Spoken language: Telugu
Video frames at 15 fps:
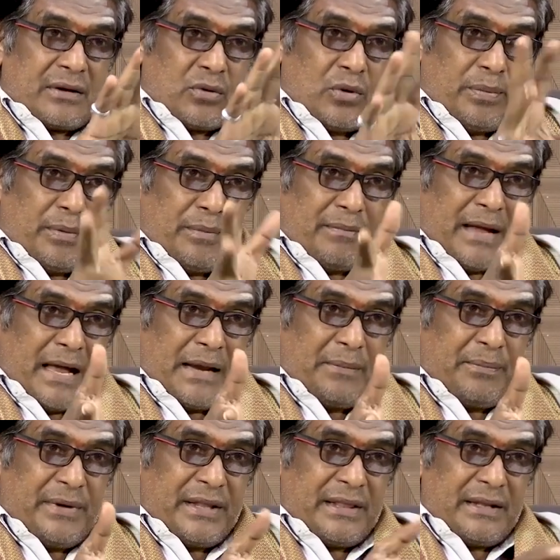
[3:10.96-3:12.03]
రూపం
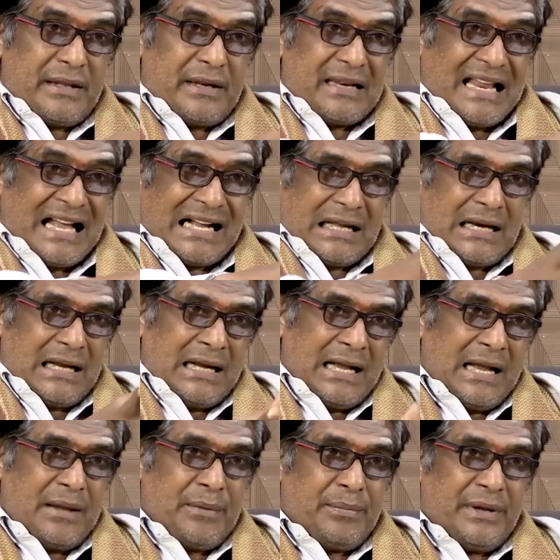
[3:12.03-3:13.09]
మారిపోయింది
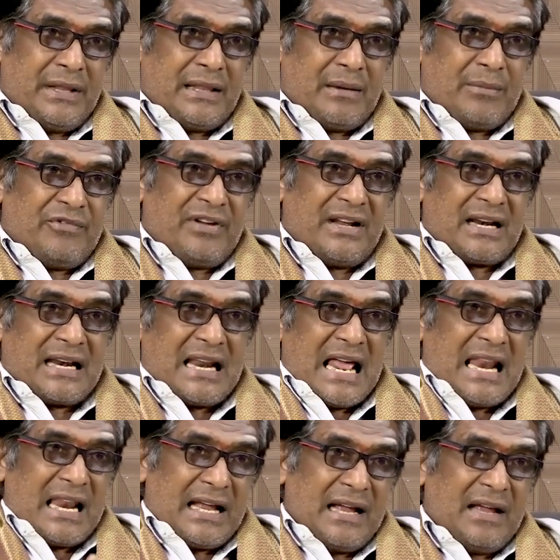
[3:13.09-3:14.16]
నగ్నంగా అయిపోయింది అమ్మవారు
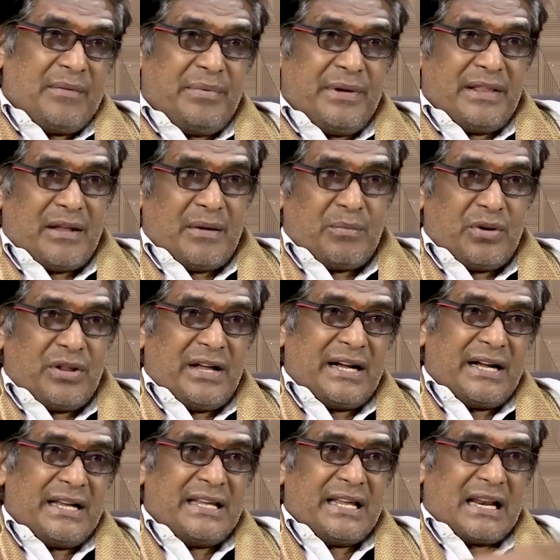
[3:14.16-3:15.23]
నల్లగా అయిపోయింది అప్పుడు
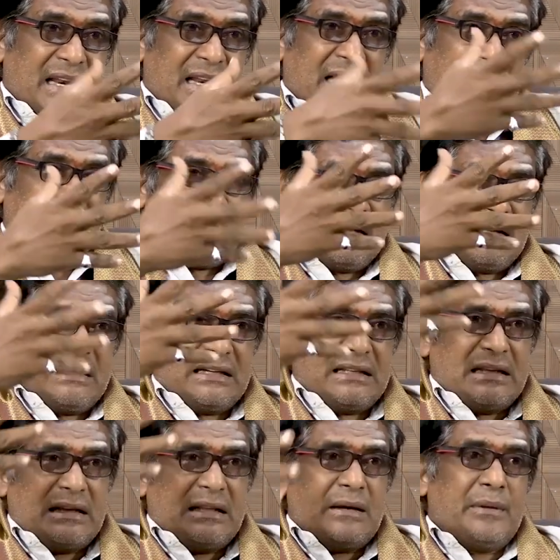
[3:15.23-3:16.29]
దాకా ఎర్రగా దగ
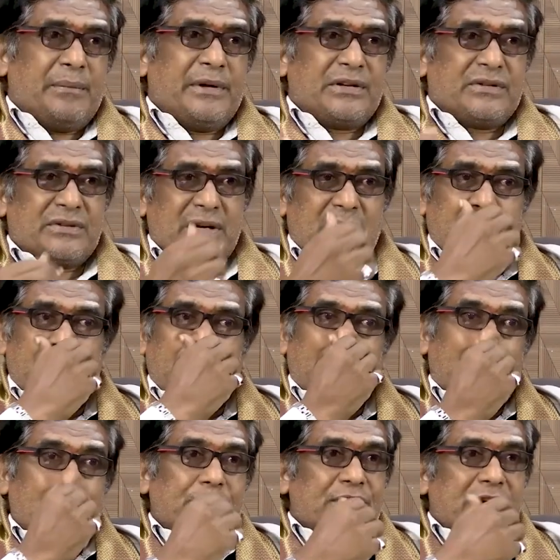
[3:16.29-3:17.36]
దగదగ మెరుస్తున్న
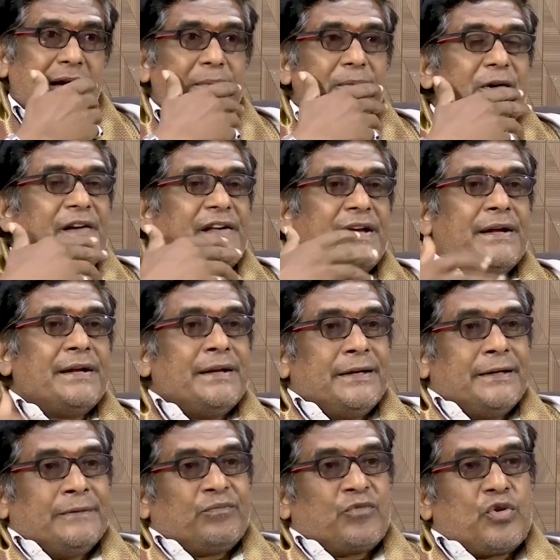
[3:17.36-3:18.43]
బంగారపు ఛాయ్ పోయి
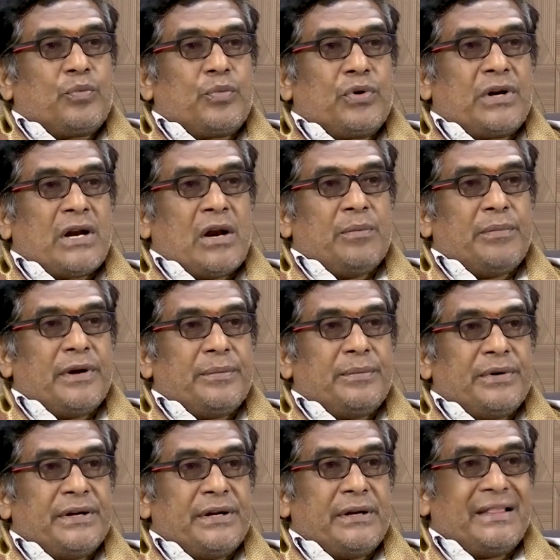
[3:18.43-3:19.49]
ఇప్పుడు నలుపు
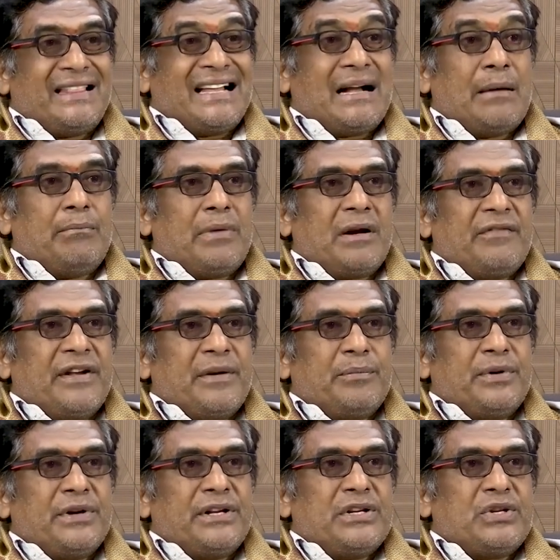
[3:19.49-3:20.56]
అయిపోయి దిగంబరం
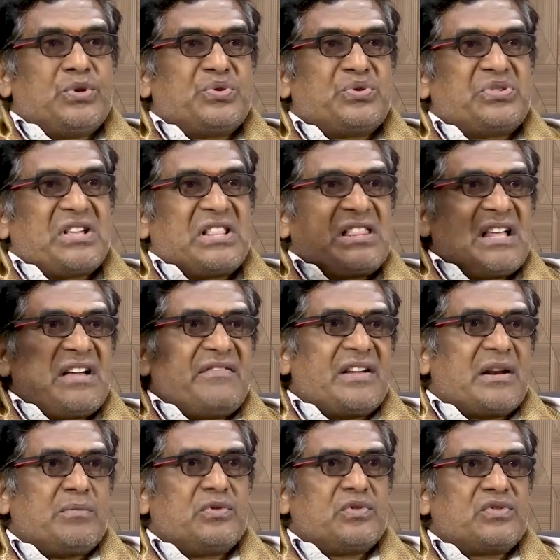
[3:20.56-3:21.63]
అయిపోయి జుట్టంతా
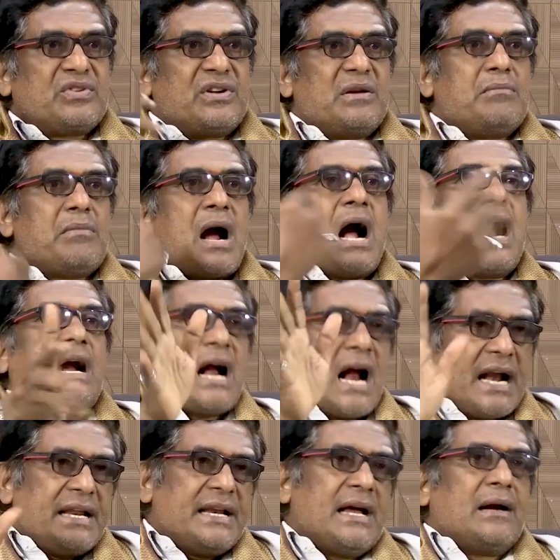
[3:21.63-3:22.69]
విరబూసుకొని
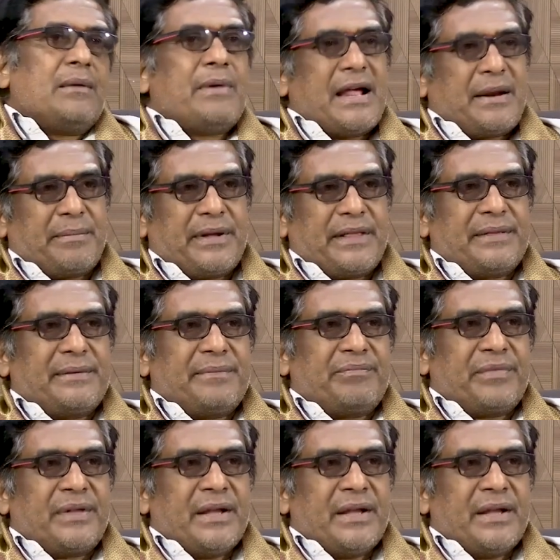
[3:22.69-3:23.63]
మహాకాళిలాగా మారిపోయింది